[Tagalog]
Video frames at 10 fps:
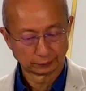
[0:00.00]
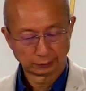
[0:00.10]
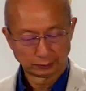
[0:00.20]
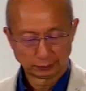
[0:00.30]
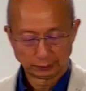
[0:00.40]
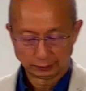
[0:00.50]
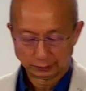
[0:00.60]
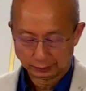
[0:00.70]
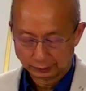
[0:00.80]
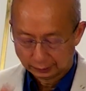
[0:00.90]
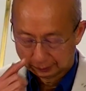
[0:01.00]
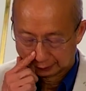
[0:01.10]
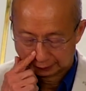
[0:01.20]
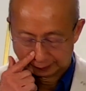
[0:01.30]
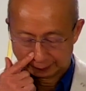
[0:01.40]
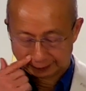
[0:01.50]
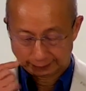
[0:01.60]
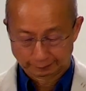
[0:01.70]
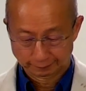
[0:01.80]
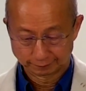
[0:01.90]
Uh, yeah. So,
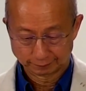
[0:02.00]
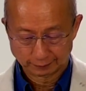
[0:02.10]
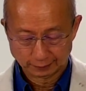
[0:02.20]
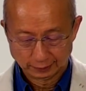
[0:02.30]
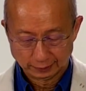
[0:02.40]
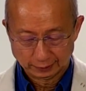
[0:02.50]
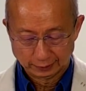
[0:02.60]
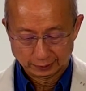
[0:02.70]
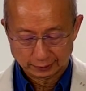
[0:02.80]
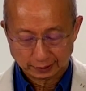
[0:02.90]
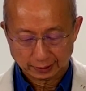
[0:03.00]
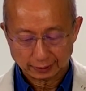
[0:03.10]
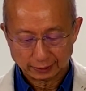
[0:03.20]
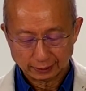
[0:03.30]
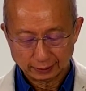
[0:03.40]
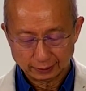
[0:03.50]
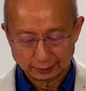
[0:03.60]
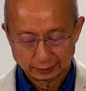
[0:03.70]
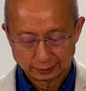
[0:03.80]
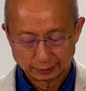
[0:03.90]
konektado ang uh,
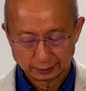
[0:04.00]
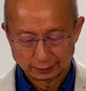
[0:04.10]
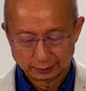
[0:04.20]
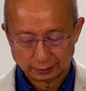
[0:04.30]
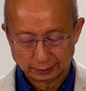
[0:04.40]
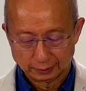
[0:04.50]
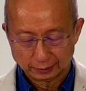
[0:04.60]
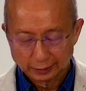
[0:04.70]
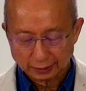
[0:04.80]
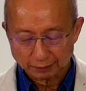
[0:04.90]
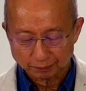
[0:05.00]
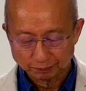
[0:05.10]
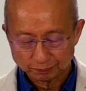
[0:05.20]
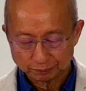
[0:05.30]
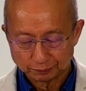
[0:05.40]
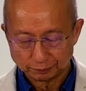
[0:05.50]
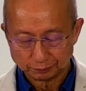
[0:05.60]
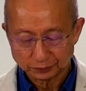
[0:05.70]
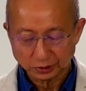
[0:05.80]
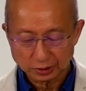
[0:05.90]
verse 28 ng chapter
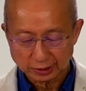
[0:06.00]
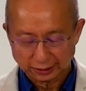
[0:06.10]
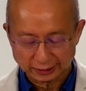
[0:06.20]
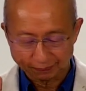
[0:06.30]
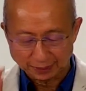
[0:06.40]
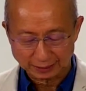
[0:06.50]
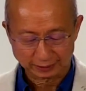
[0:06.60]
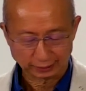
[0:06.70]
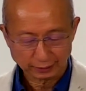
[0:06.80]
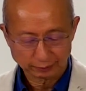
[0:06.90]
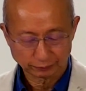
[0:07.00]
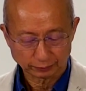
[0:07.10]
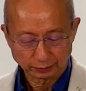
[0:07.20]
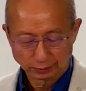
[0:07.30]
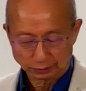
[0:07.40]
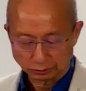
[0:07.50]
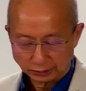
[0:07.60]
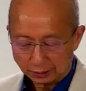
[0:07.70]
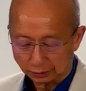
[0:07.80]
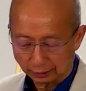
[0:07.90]
25 at karugtong
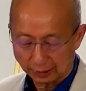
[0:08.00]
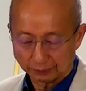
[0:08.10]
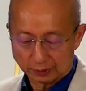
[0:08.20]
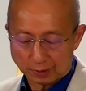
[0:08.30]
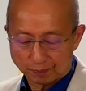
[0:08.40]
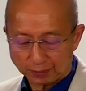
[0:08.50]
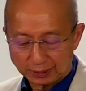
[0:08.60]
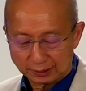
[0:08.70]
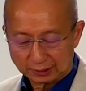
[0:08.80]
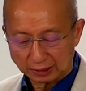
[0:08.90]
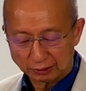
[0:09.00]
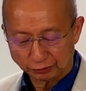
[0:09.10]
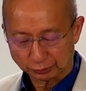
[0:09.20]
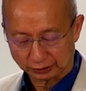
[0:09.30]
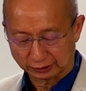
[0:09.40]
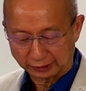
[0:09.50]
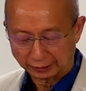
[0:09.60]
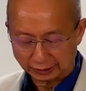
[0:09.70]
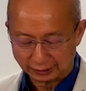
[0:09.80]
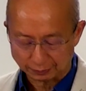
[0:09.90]
ang verse ang cha, verse
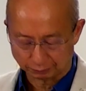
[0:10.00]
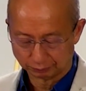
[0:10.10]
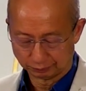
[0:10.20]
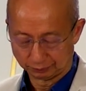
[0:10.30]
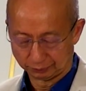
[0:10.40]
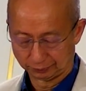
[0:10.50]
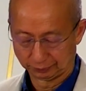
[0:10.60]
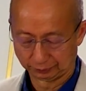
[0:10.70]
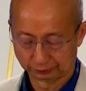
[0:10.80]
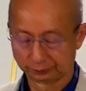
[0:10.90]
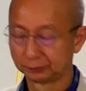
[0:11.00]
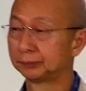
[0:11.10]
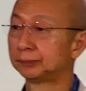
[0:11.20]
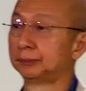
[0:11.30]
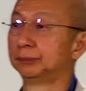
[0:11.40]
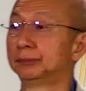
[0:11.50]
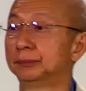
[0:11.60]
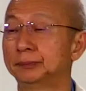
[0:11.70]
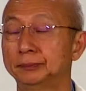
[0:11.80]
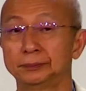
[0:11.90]
1 to 3 ng chapter
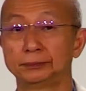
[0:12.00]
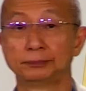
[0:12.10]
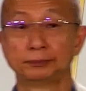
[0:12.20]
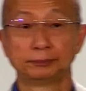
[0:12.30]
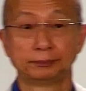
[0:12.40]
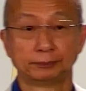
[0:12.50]
26.